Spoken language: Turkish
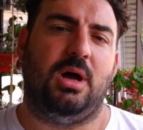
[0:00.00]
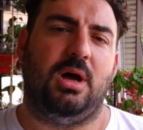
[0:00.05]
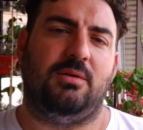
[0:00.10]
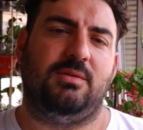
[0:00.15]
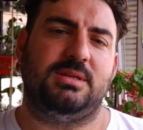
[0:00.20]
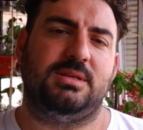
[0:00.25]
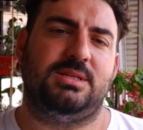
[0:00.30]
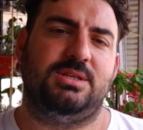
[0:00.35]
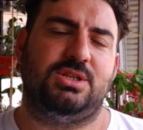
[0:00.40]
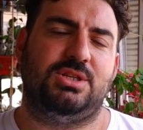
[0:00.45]

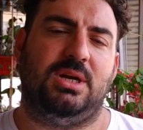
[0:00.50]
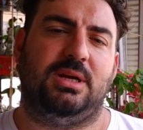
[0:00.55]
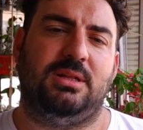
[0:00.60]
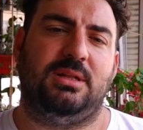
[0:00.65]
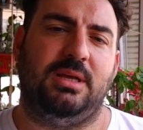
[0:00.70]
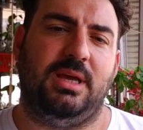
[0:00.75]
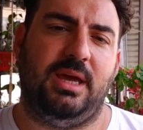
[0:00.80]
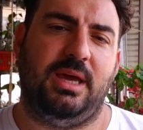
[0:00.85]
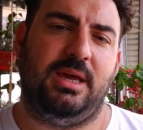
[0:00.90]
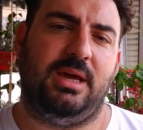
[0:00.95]
Hava
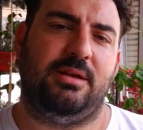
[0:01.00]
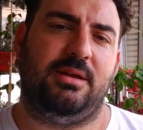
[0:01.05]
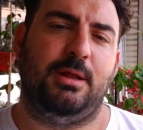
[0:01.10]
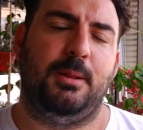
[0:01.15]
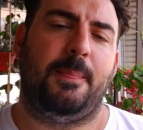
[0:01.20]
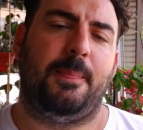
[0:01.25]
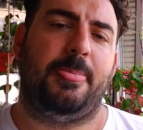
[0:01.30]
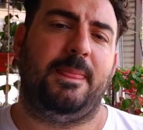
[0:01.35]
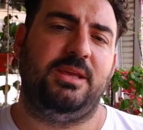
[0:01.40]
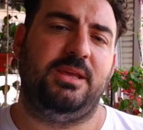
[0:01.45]
sıcaklığı eğer
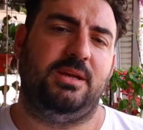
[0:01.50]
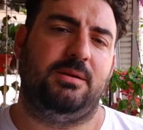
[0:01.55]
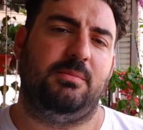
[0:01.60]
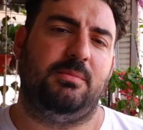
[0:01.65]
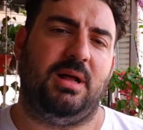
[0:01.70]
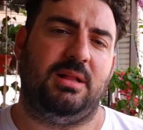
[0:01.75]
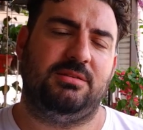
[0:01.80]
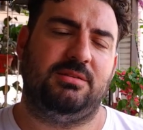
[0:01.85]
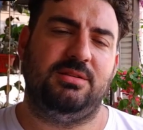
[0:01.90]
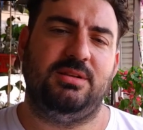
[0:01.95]

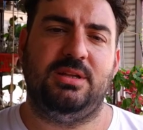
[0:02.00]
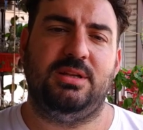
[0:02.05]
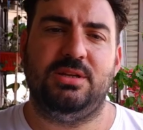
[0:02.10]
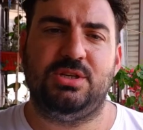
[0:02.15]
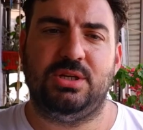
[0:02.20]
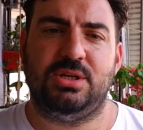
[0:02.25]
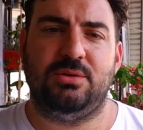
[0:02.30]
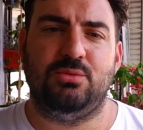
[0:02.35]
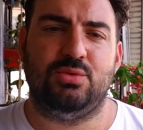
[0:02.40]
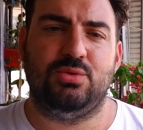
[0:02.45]
26
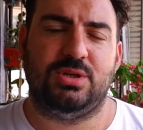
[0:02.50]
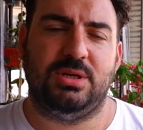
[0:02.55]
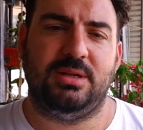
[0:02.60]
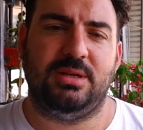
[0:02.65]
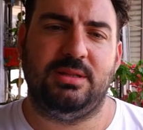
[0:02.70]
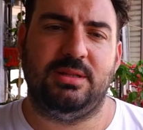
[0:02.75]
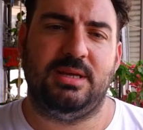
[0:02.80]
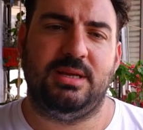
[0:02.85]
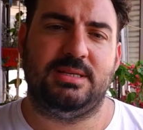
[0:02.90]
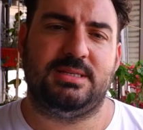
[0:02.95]
derecenin
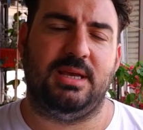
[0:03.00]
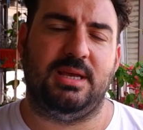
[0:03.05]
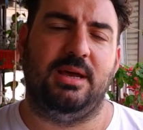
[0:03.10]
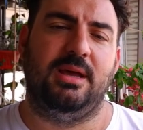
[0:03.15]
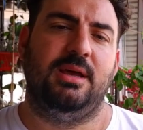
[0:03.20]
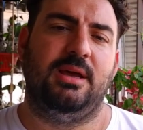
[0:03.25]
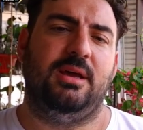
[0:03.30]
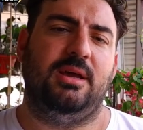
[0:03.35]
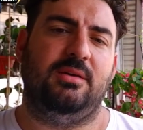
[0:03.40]
üzerindeyse